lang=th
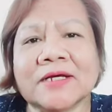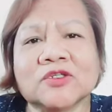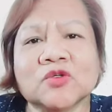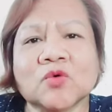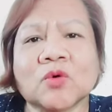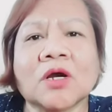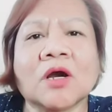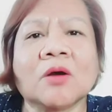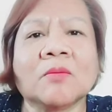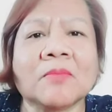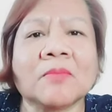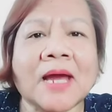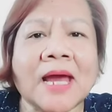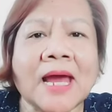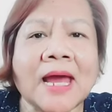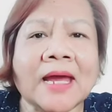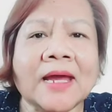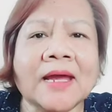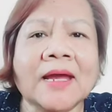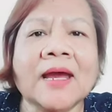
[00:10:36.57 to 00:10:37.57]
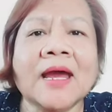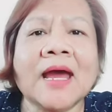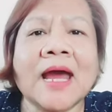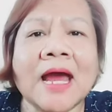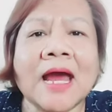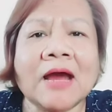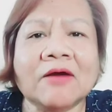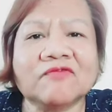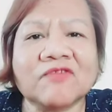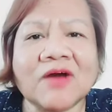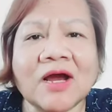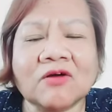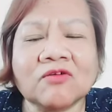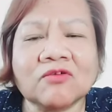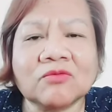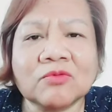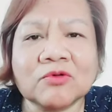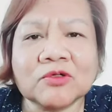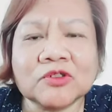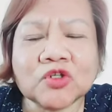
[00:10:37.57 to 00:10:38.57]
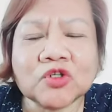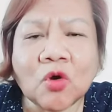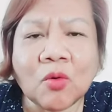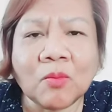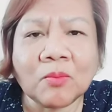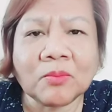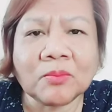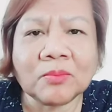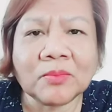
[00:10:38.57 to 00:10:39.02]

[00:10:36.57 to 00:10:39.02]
จุกเข้ามาาฝากคุณผู้ชม